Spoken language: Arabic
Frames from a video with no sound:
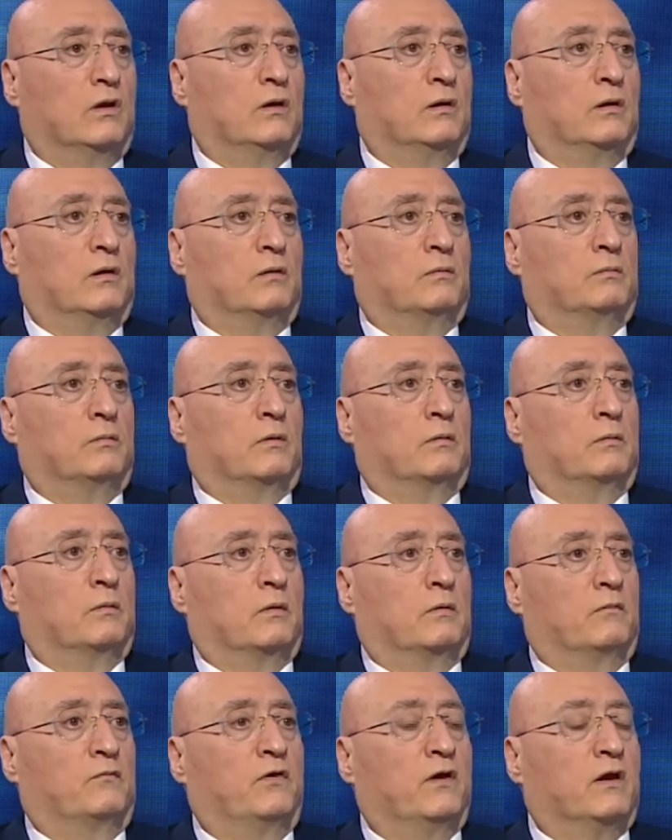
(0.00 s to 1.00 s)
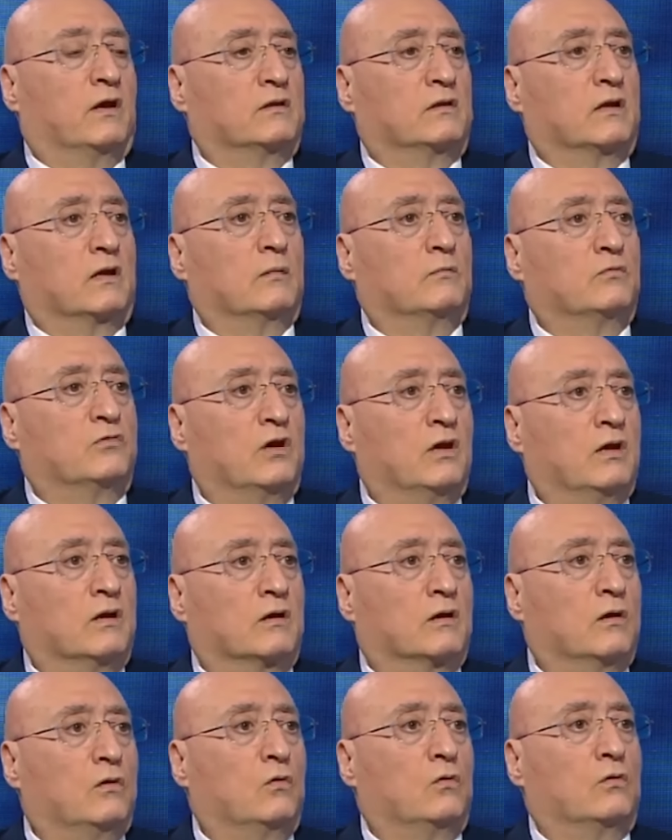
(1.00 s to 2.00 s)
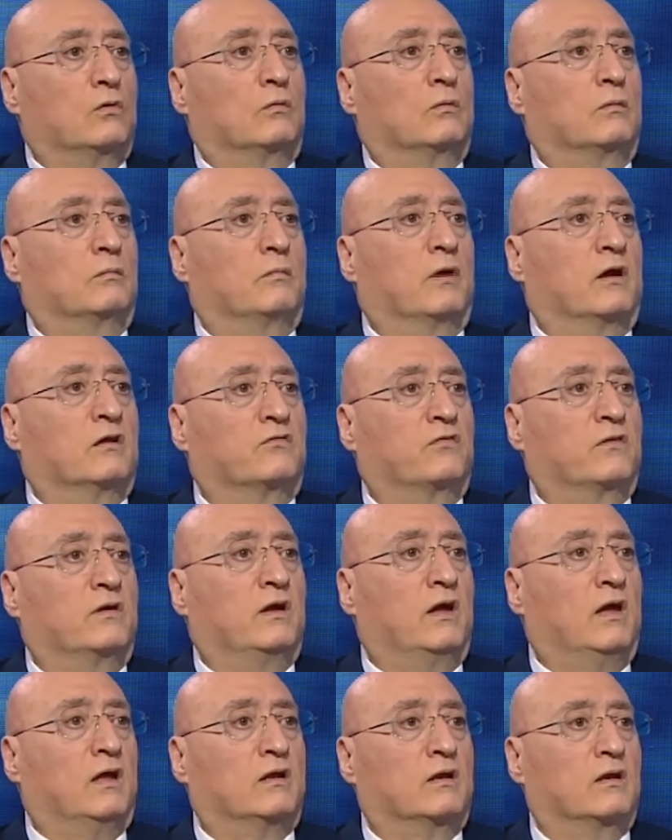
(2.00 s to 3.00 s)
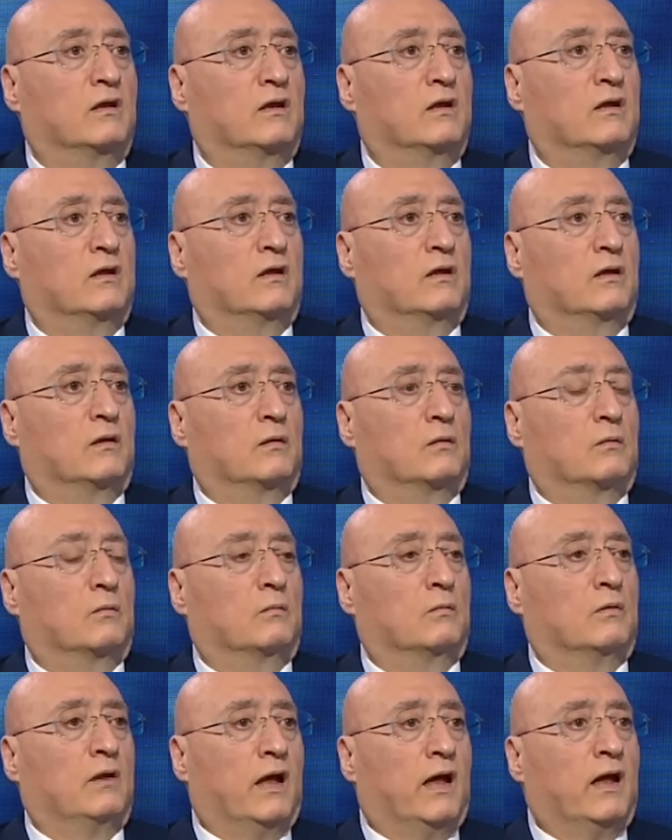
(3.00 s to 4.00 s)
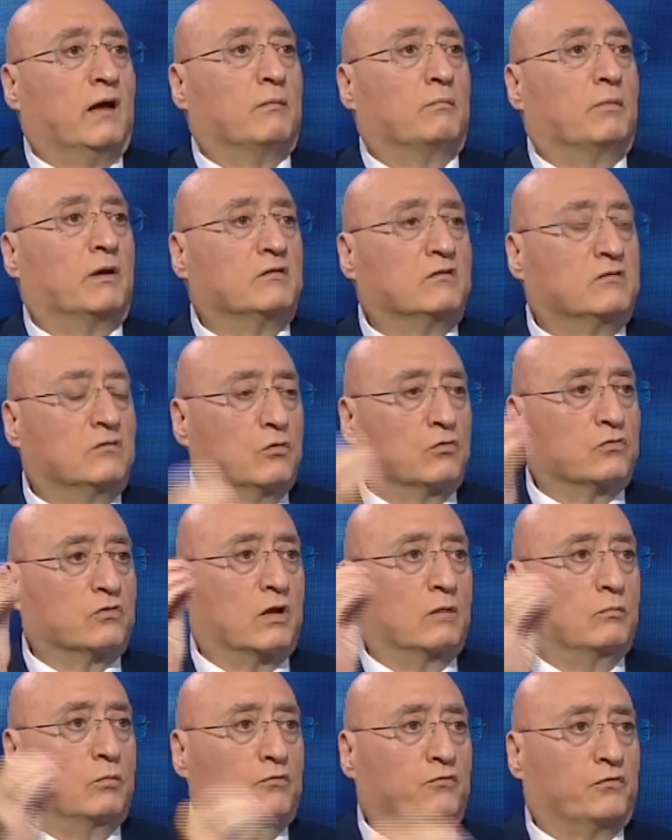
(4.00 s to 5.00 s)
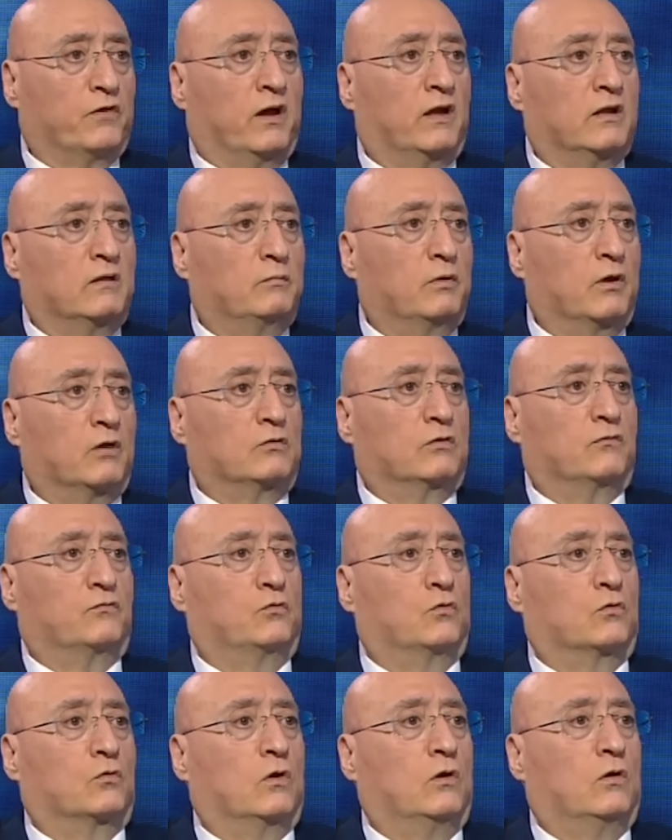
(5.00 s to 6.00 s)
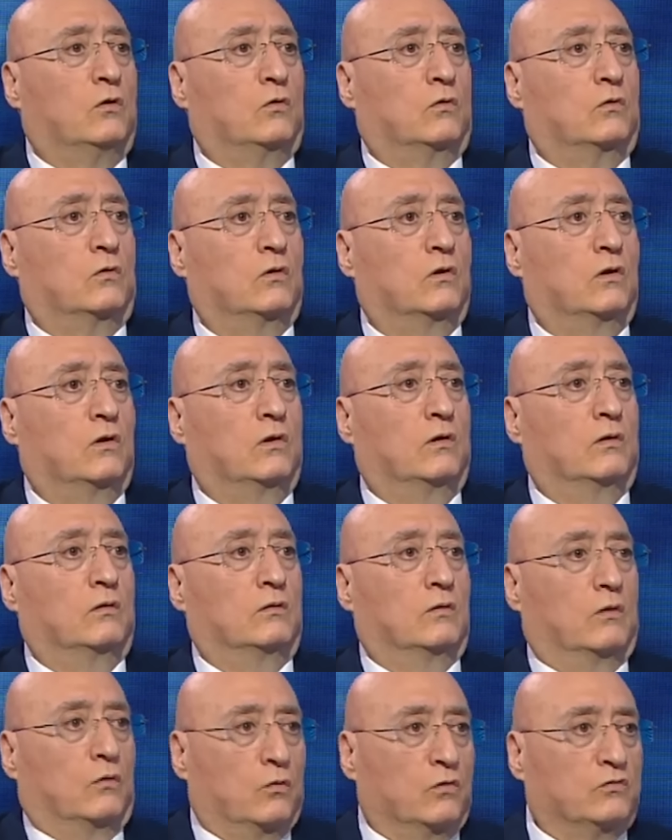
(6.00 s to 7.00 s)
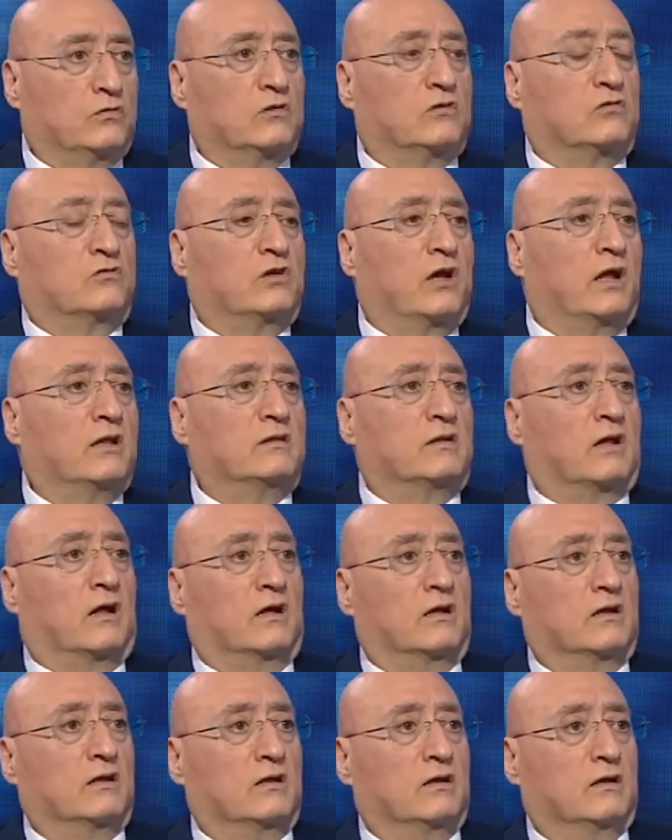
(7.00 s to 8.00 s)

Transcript: آه، فيك تكمشيه كلهم مختفيين لا بس يوصل فهد بيختفيوا كلهم لانه اجت الشنطه